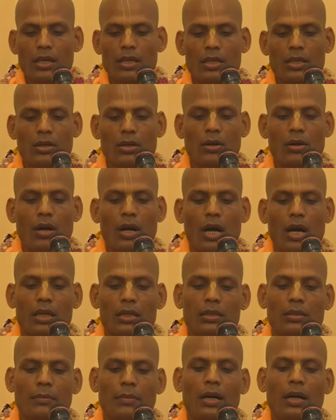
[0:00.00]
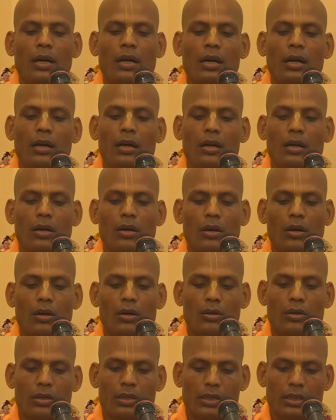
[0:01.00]
यह आत्मा
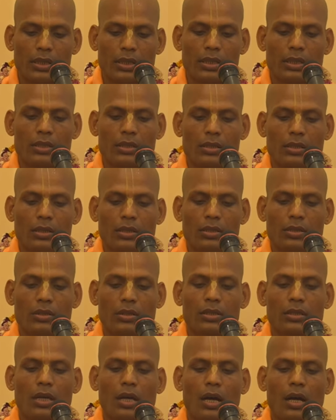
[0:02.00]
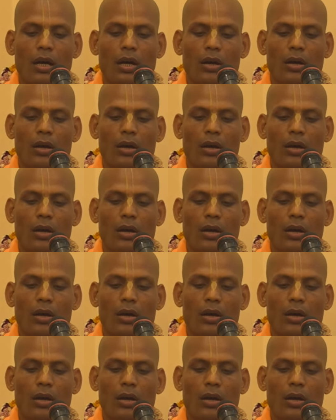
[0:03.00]
अखंडित तथा